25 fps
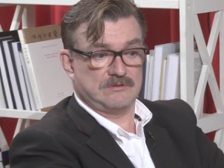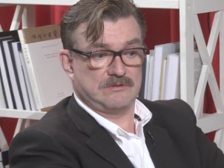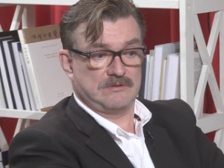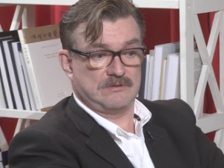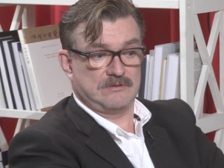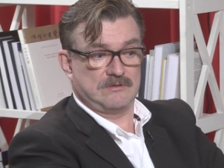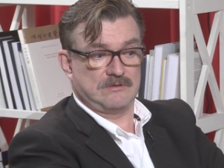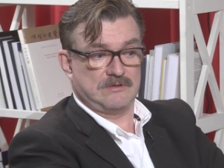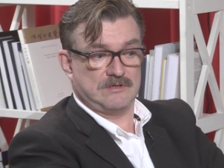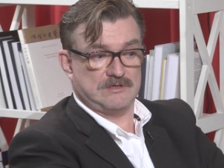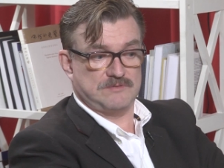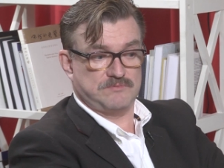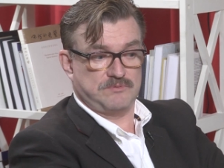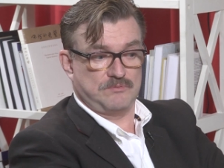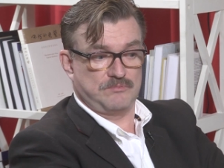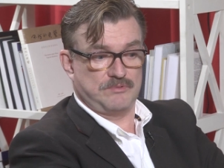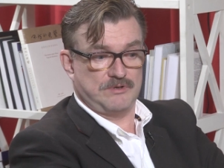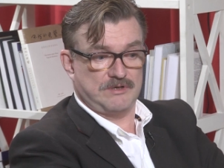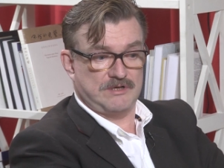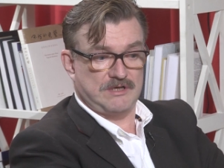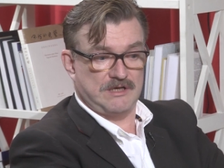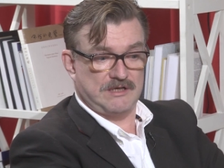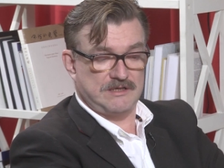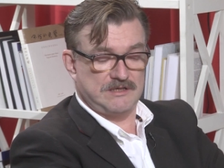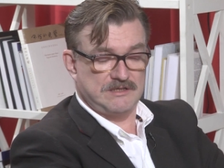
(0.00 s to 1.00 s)

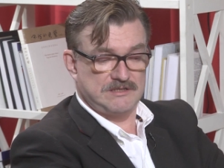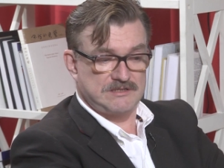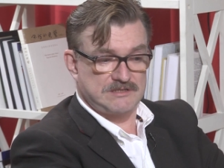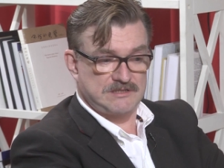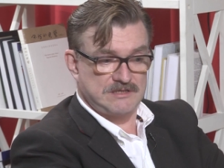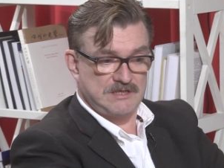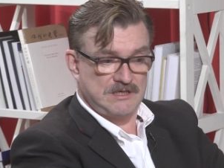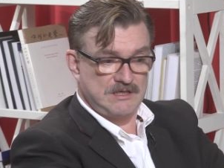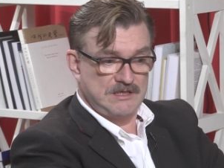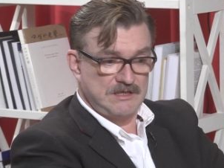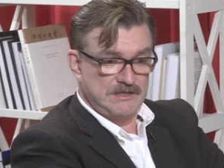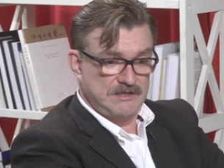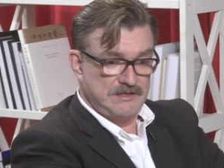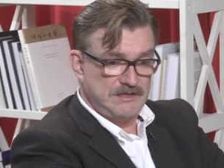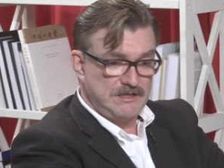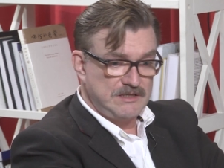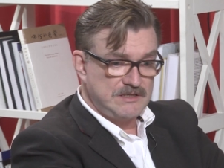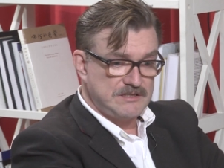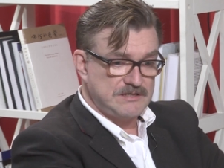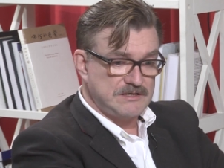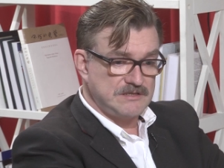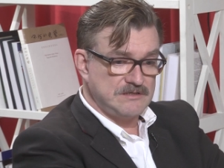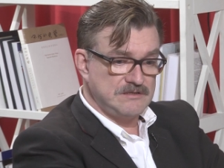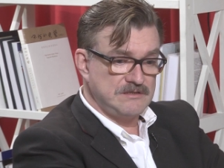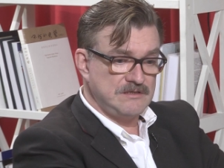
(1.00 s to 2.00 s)
республиканец
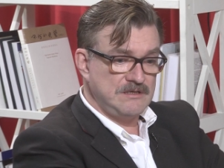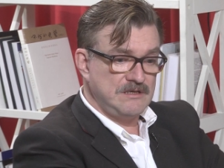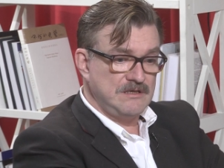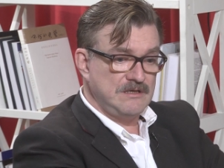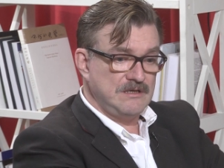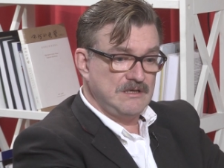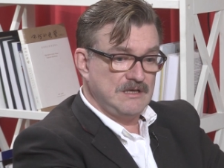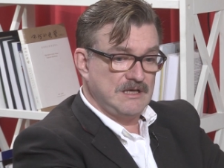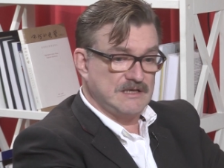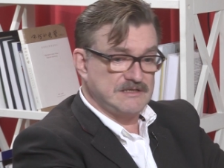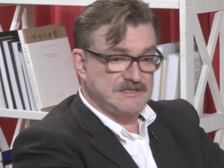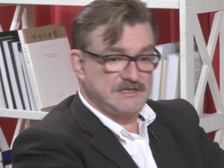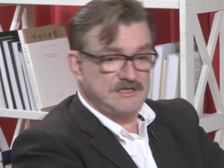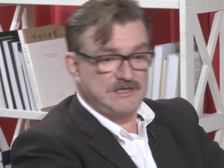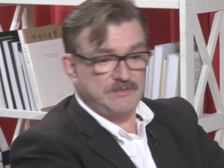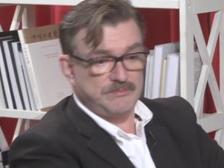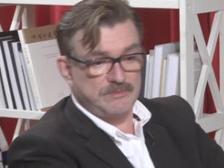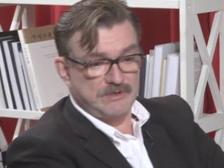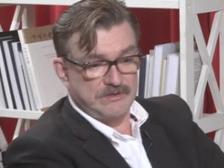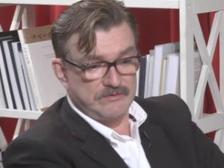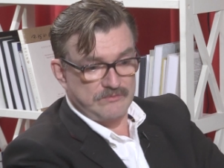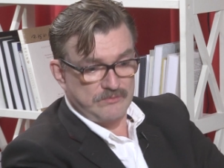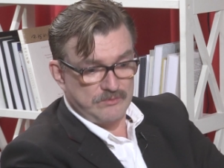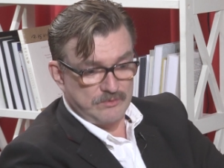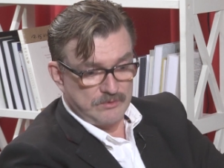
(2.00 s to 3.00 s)
Никсон, а затем
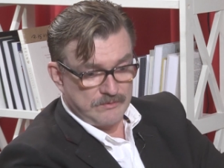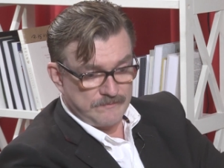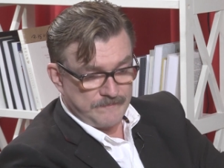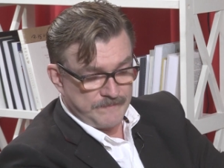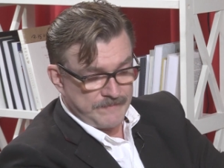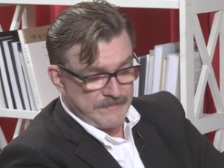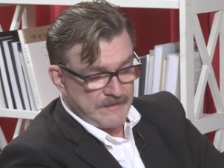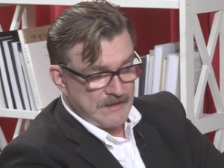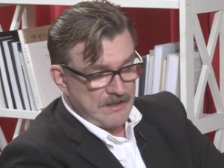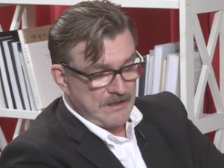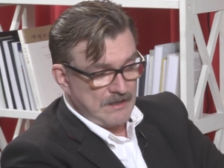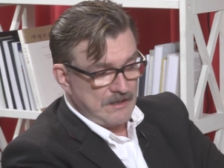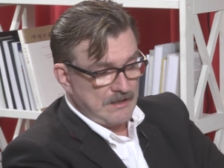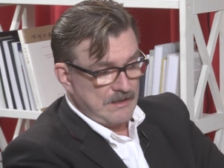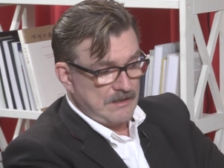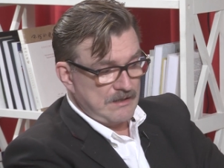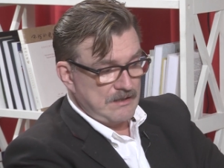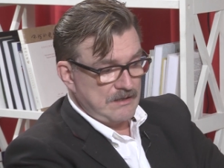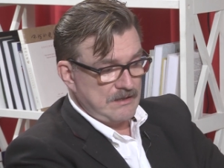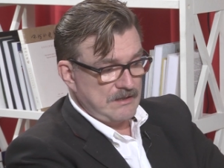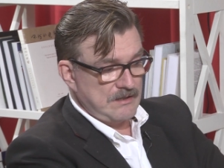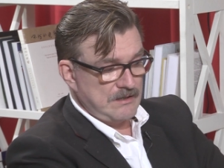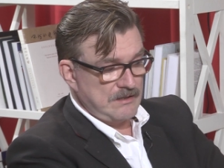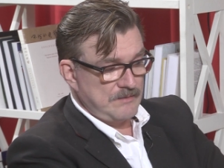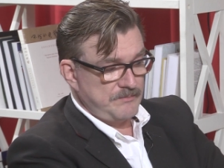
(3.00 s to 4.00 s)
его
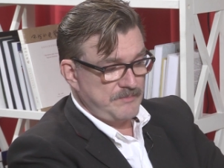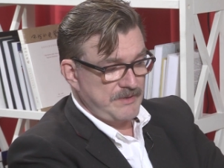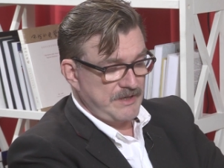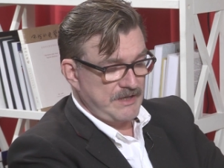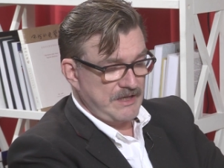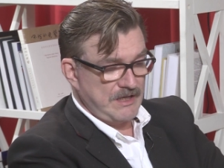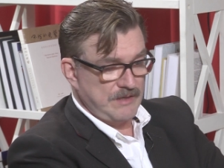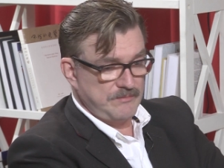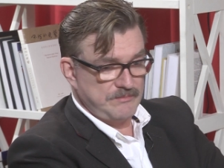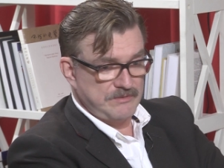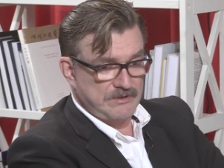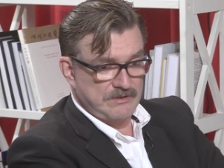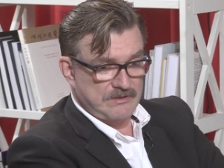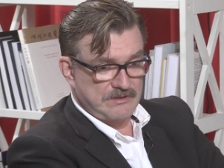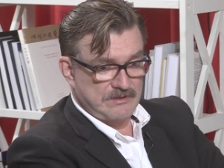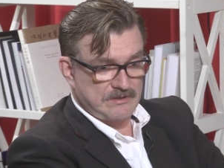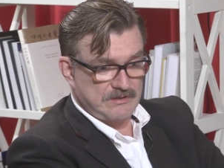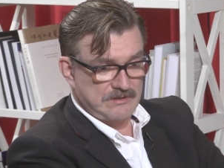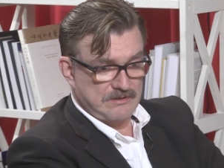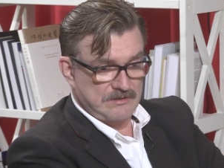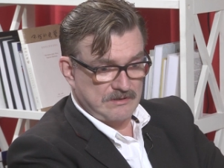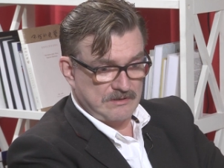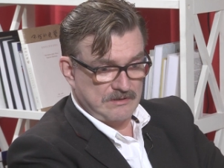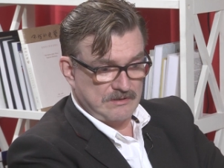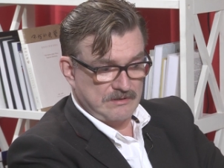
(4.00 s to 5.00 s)
э, преемник
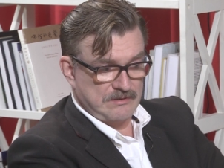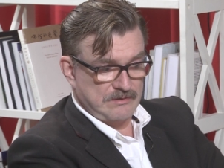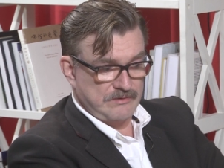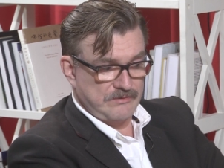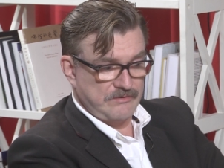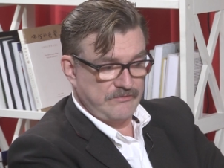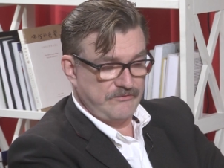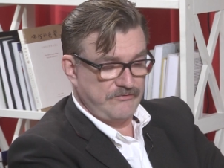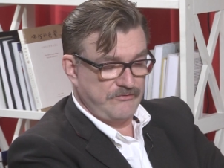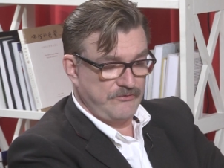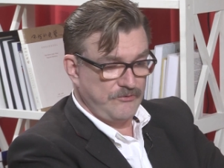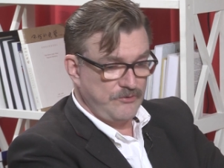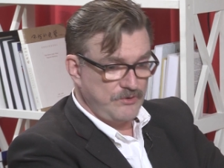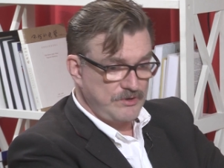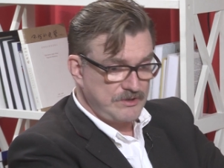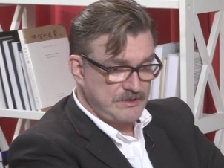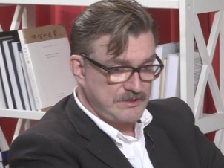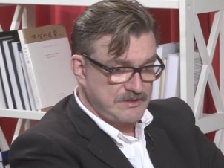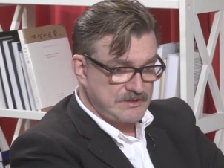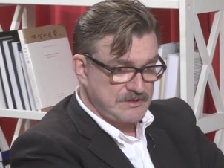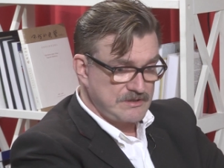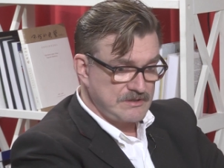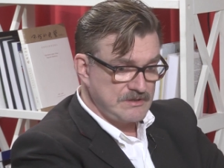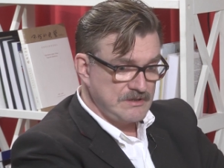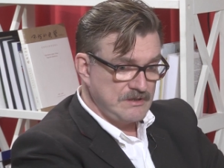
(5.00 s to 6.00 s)
э,
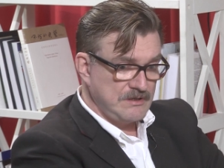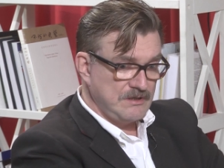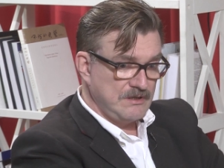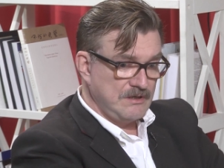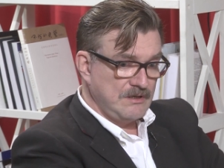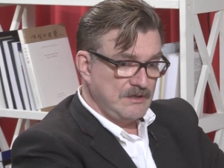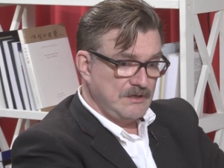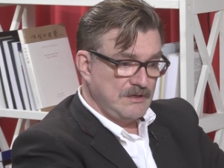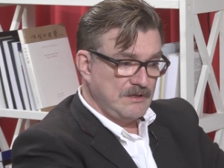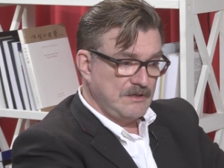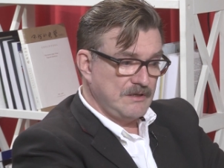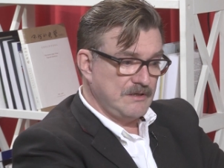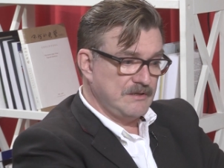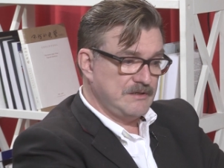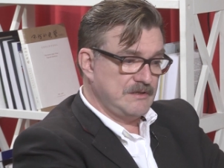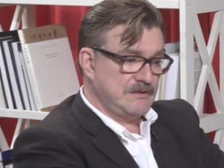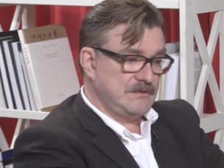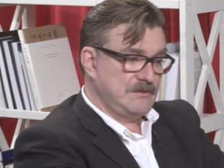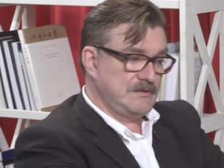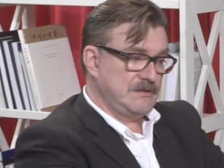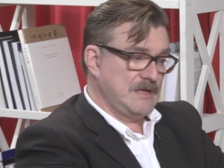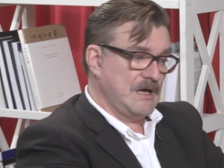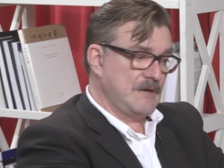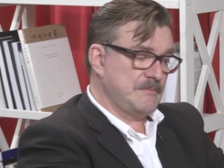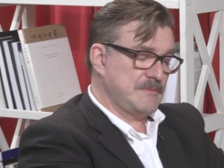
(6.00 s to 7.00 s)
Форд, и
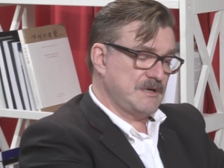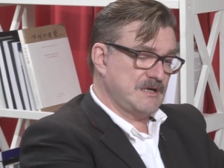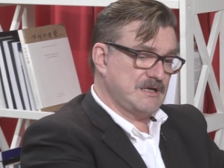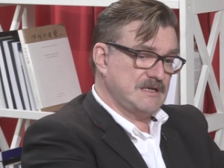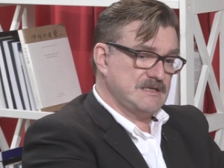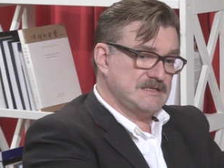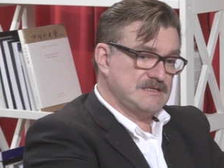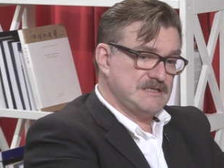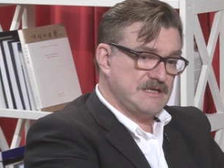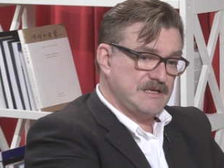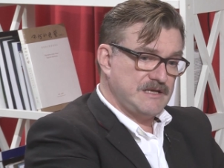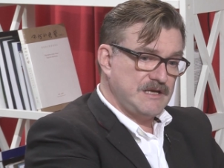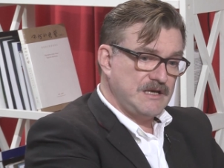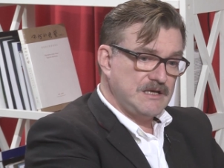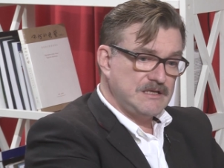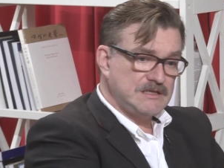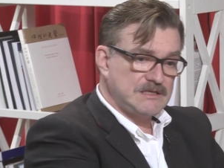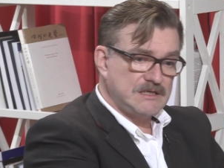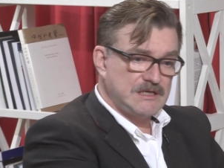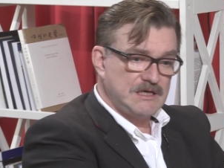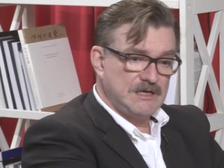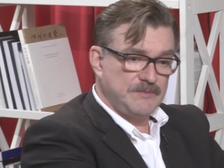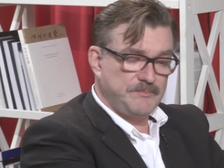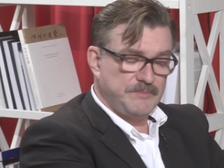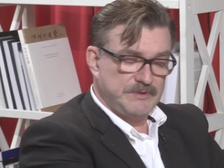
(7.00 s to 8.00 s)
там
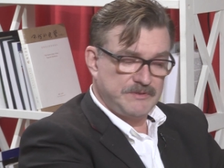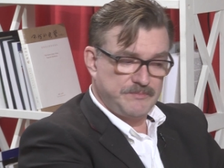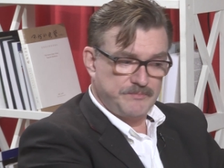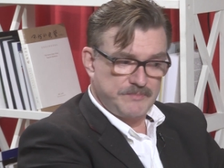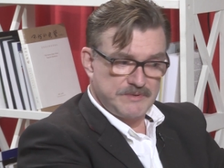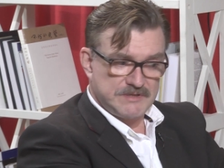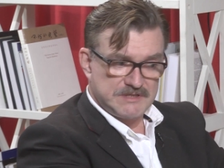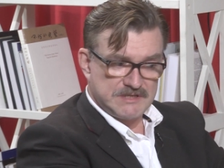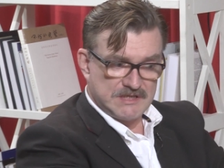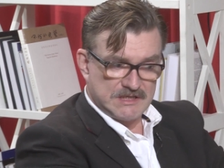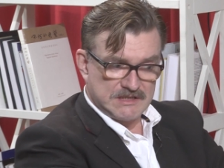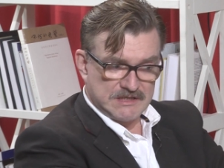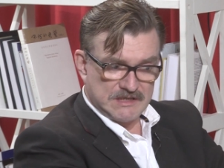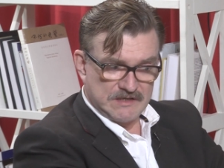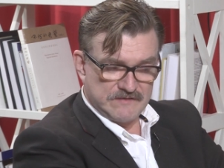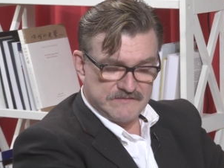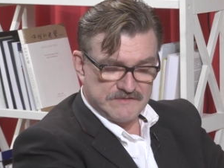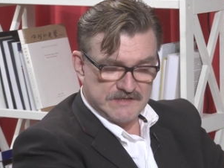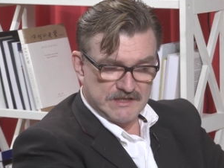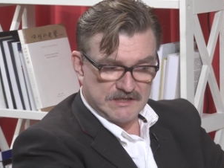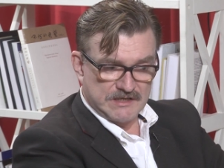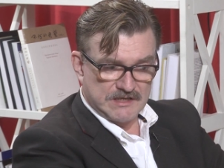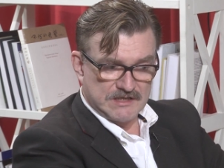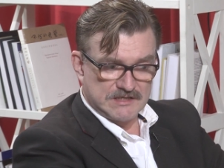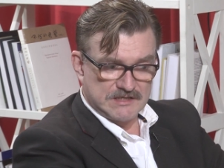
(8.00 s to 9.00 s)
разрядка, подписание всяких